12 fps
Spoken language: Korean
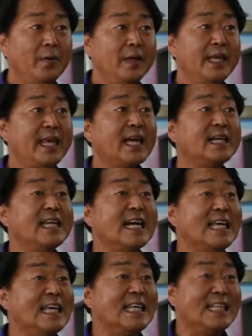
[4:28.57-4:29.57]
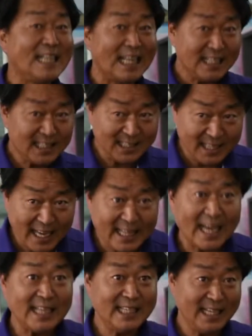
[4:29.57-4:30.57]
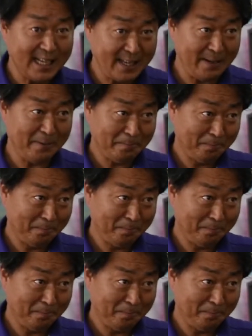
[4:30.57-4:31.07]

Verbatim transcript: 이게 그냥 일단 흙에 대한 얘기예요.